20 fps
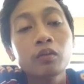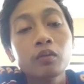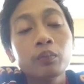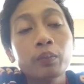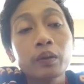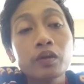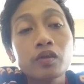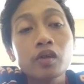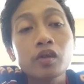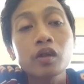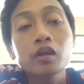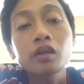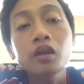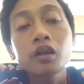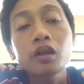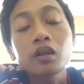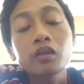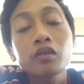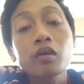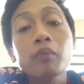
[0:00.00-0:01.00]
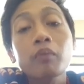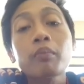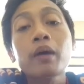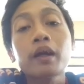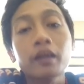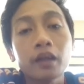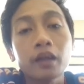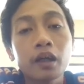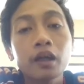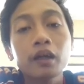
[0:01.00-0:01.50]
pencarian
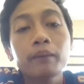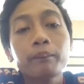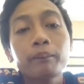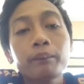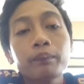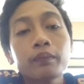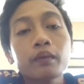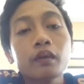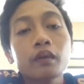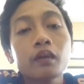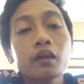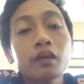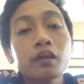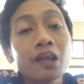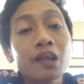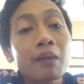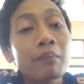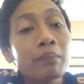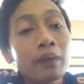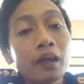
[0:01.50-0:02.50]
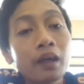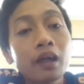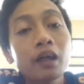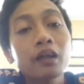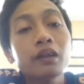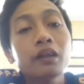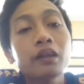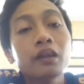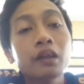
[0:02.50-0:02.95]
terbanyak sampai hari